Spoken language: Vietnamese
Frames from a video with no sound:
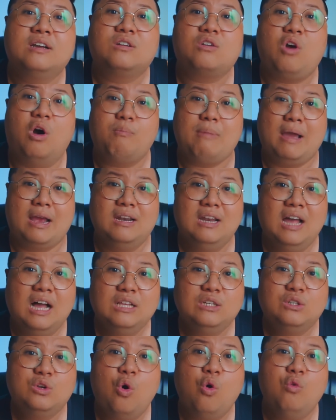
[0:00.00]
còn bạn
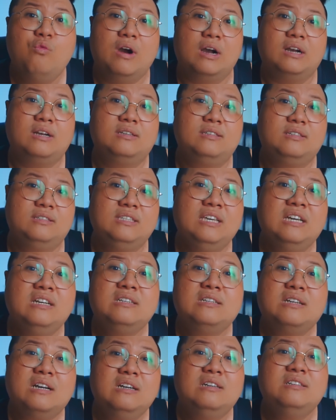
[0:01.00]
lên khu vực
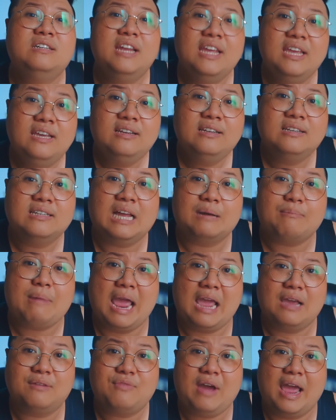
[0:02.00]
dân cư riêng là
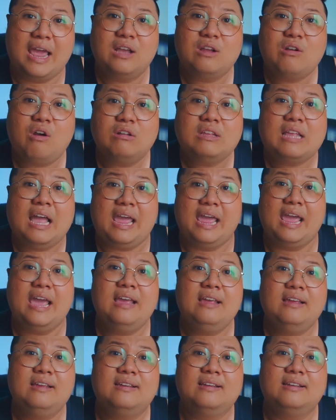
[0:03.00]
bạn phải có
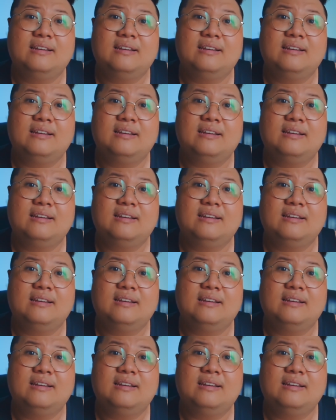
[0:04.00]
thẻ